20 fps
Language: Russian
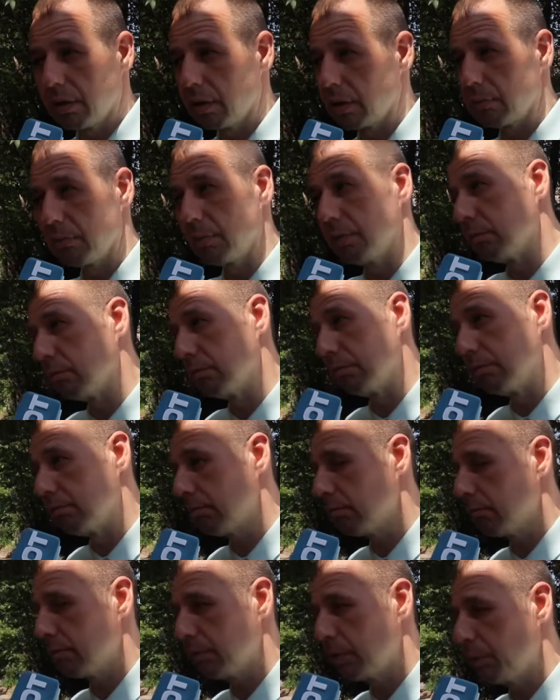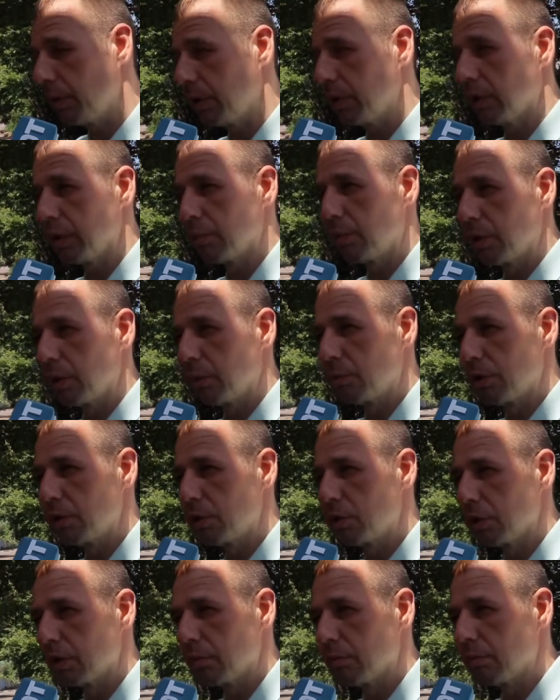Как бы непонятно по каким
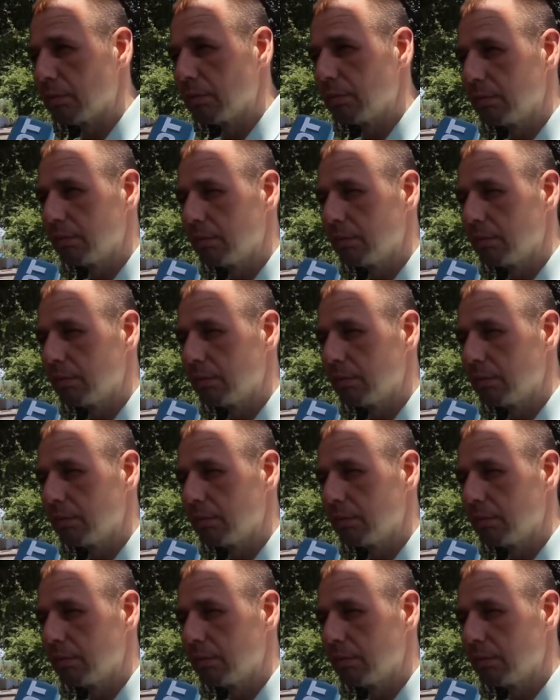причинам.